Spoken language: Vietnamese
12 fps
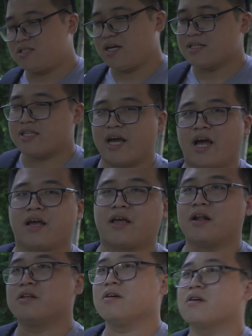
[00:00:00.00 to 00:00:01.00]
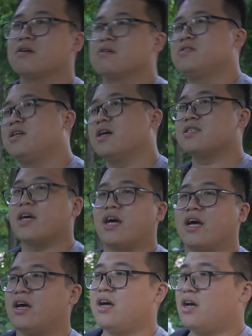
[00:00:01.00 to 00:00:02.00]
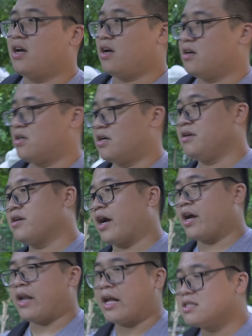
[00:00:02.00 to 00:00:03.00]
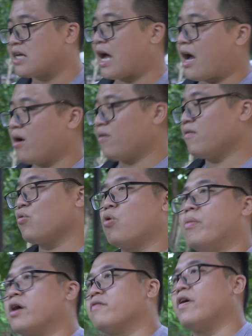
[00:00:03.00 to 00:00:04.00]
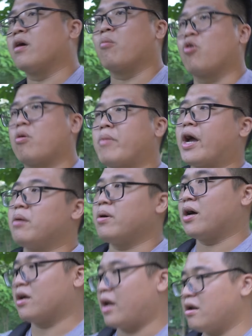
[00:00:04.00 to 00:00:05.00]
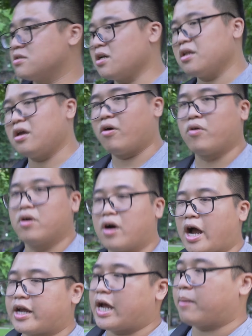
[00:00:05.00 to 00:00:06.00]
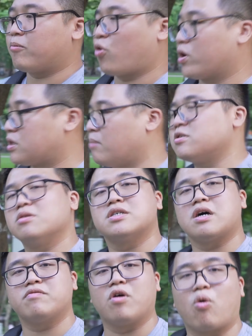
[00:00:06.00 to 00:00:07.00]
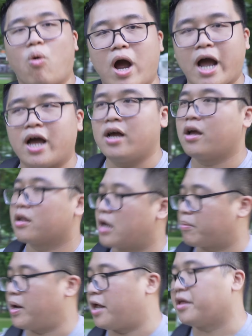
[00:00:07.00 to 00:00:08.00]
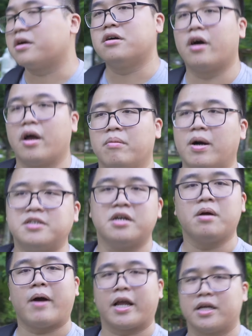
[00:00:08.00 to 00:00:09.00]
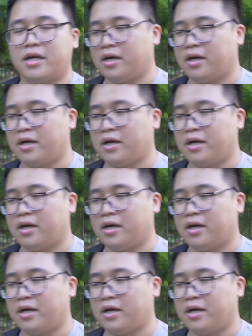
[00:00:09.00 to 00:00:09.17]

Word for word: chia sẻ kiến thức, chia sẻ uh, những cái đánh giá của mình về con máy mà đã được rất nhiều anh em quan tâm trong thời gian vừa qua, đặc biệt là những người mới chơi nhiếp ảnh.